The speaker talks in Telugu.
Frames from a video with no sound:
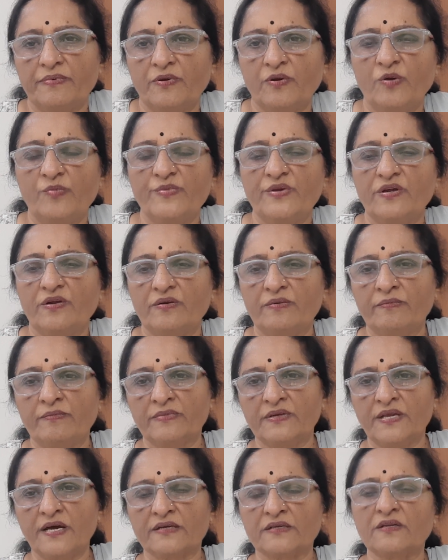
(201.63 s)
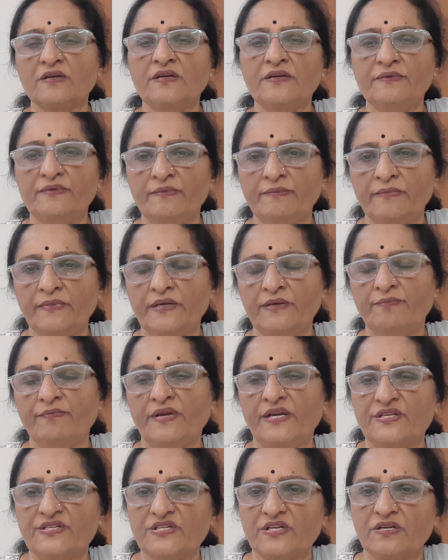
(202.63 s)
హోమియో డాక్టర్లో
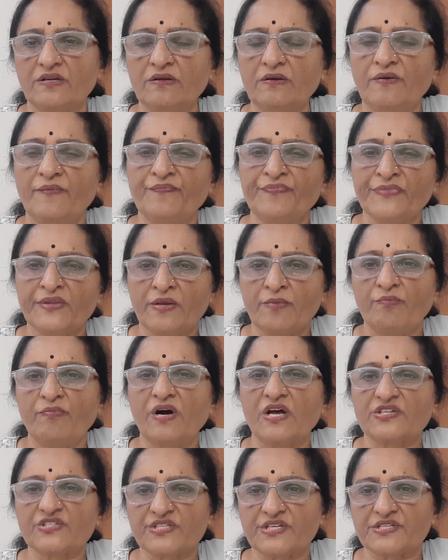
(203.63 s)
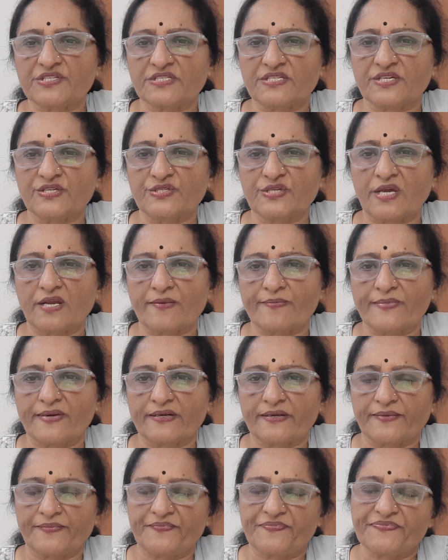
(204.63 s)
మెడిసిన్లో మాస్టర్స్
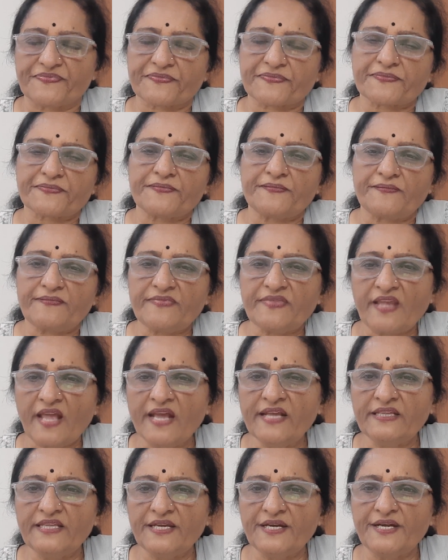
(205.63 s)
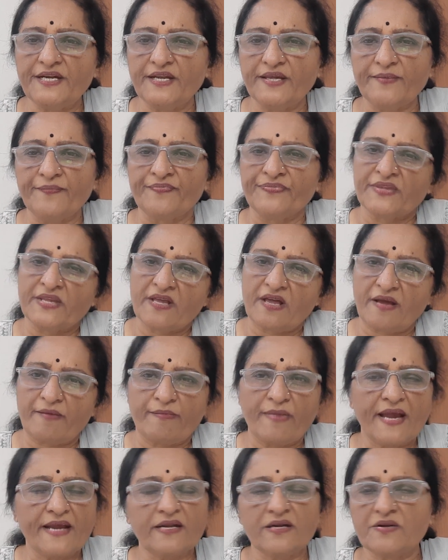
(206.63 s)
చేశారన్నమాట అయితేనండి
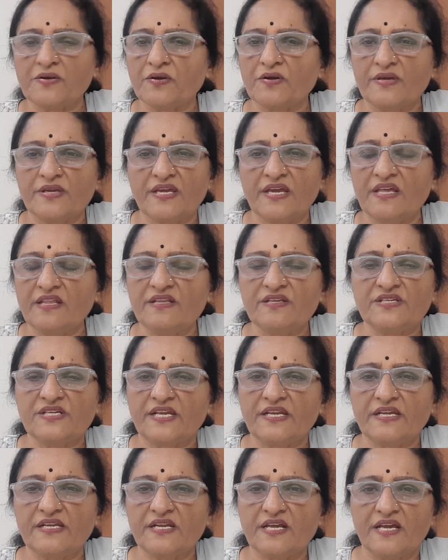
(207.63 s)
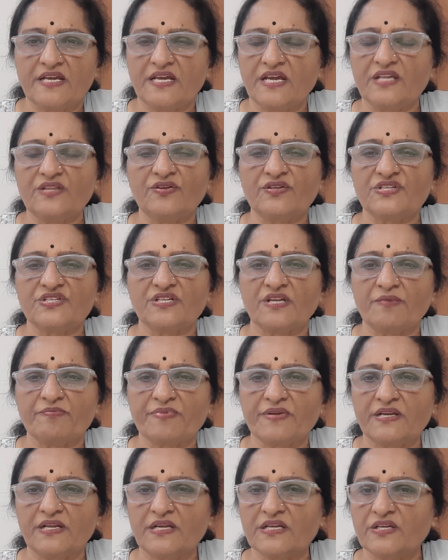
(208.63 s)
మా ఇంట్లో ఏది జరిగినా ఏది వచ్చినా
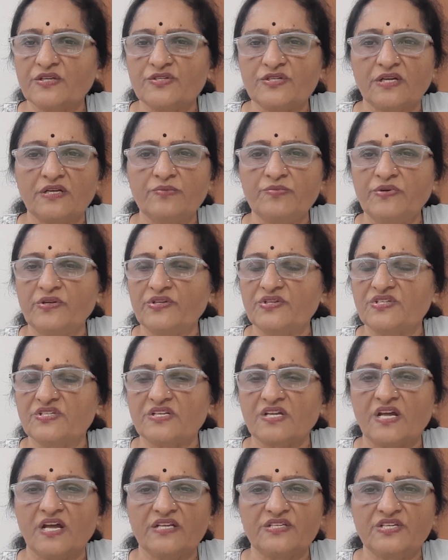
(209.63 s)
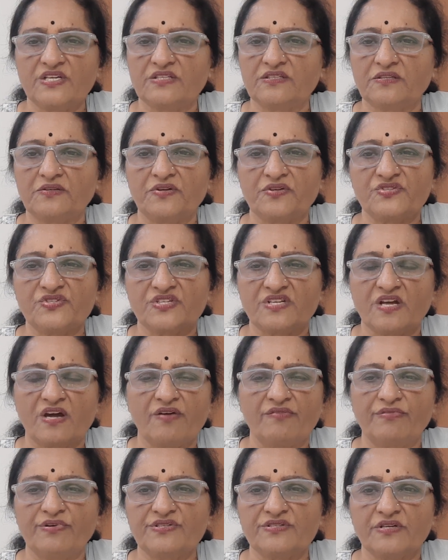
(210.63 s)
పిల్లలకి జలుబులు వచ్చినా అజీర్తులు వచ్చినా
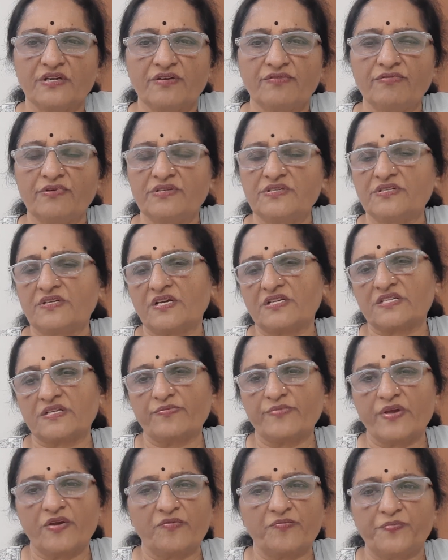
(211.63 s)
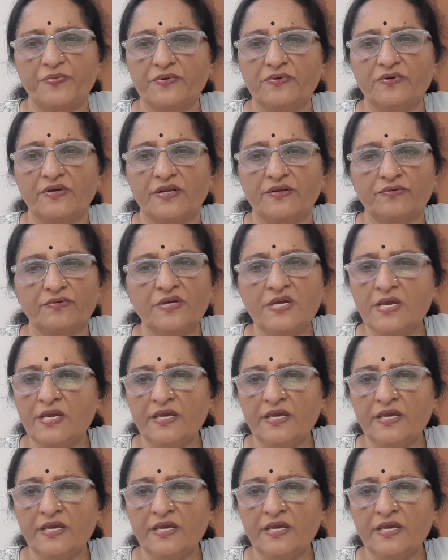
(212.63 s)
అవి వచ్చినా అవి వచ్చినా అసలు మేము ఎప్పుడు కూడాను